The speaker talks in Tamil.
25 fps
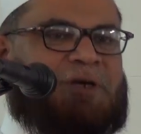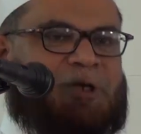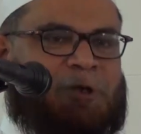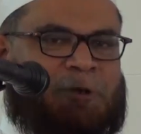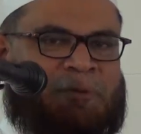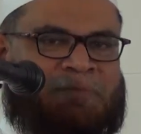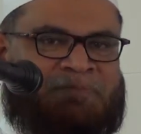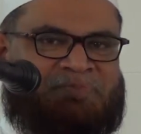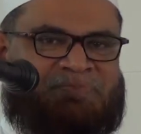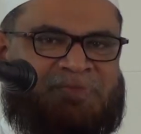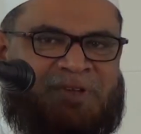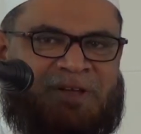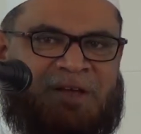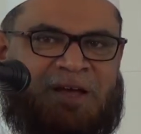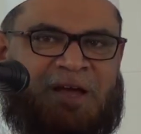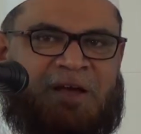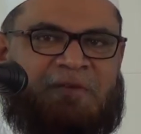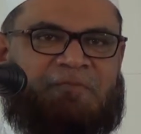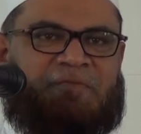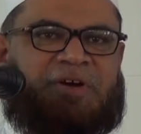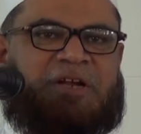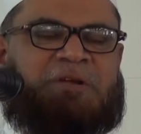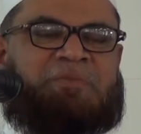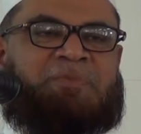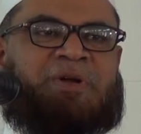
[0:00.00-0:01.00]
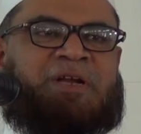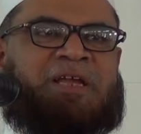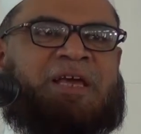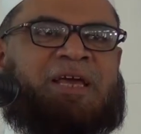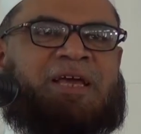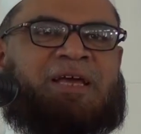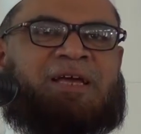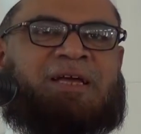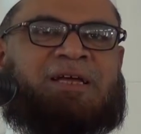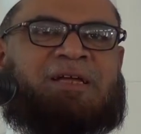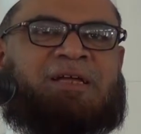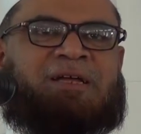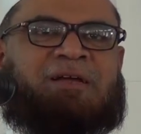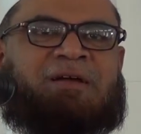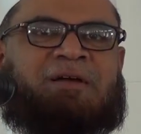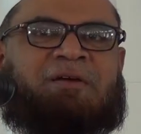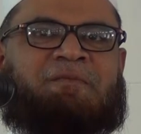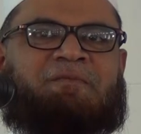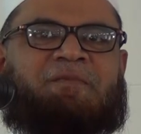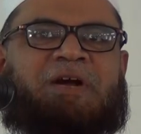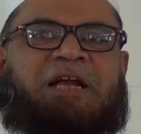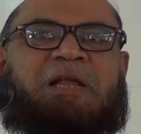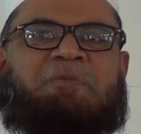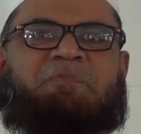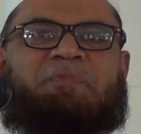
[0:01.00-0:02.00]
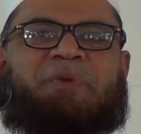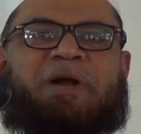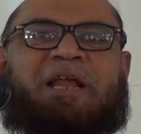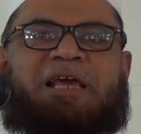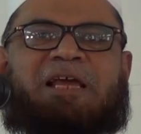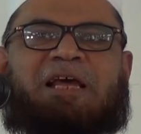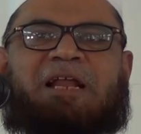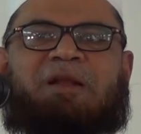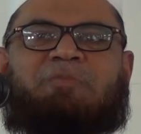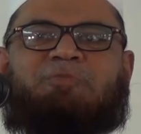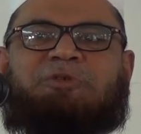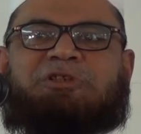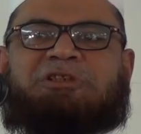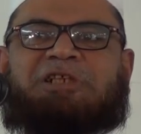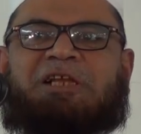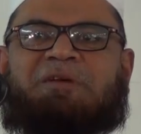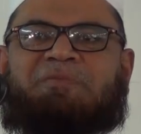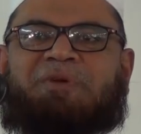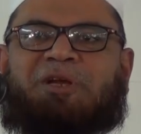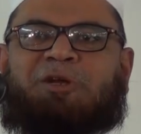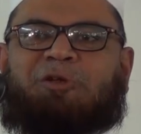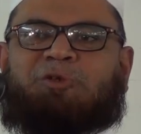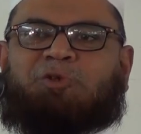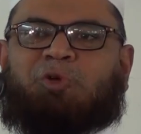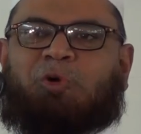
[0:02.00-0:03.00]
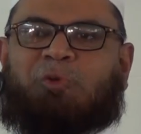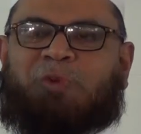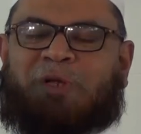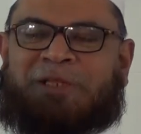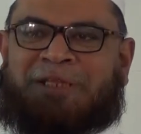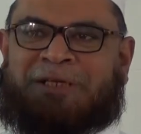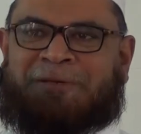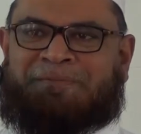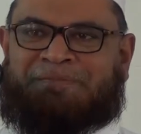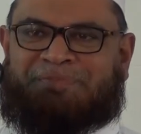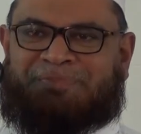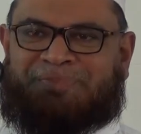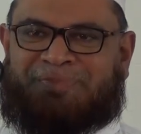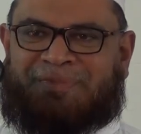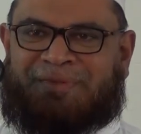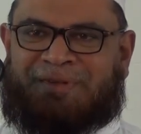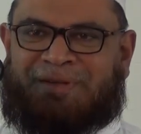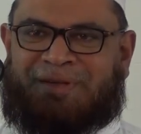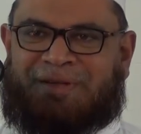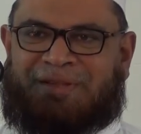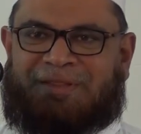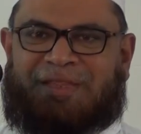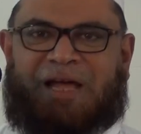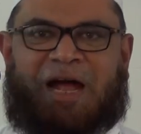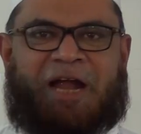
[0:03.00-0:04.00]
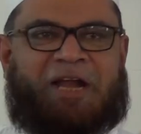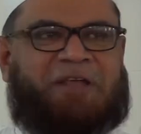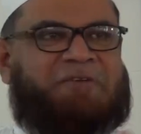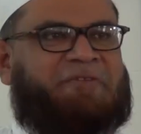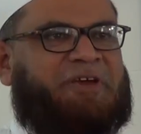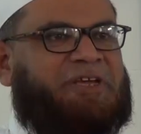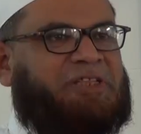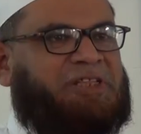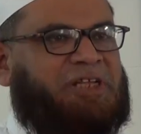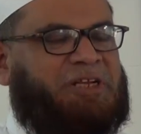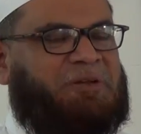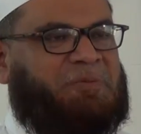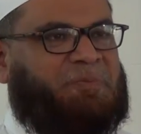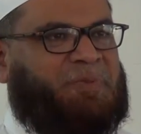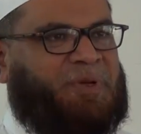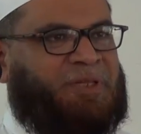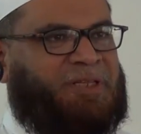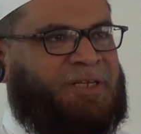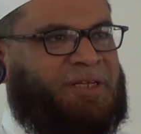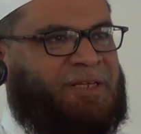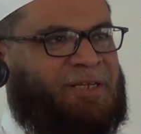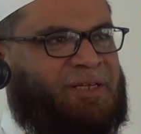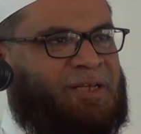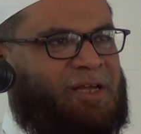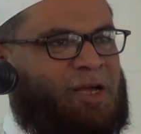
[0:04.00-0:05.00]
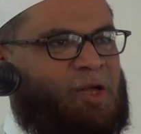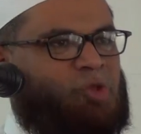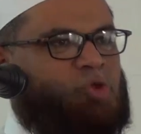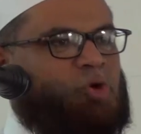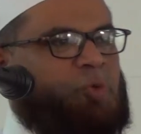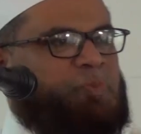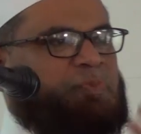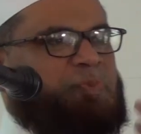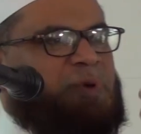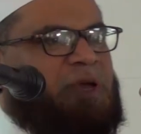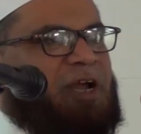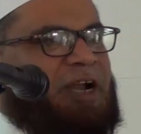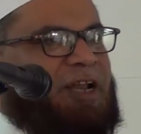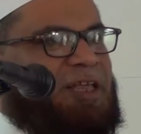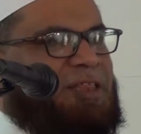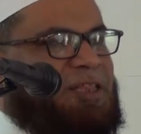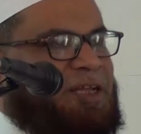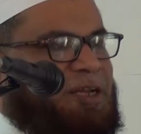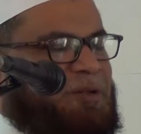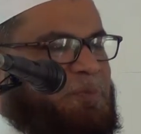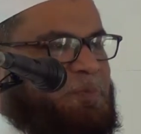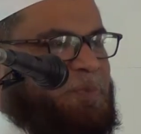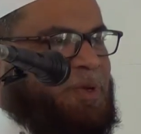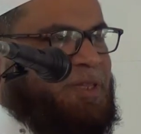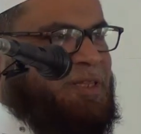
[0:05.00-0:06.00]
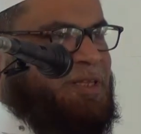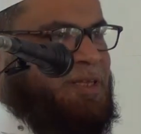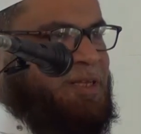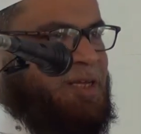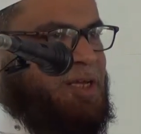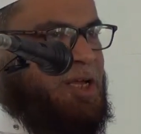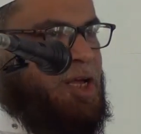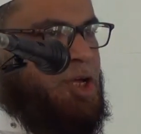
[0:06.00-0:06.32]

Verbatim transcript: வேண்டும் வெறுமனே வெளிப்படையில் முஸ்லிம் என்று சொல்வது தாடி வைத்திருப்பது தொப்பி அணிந்திருப்பது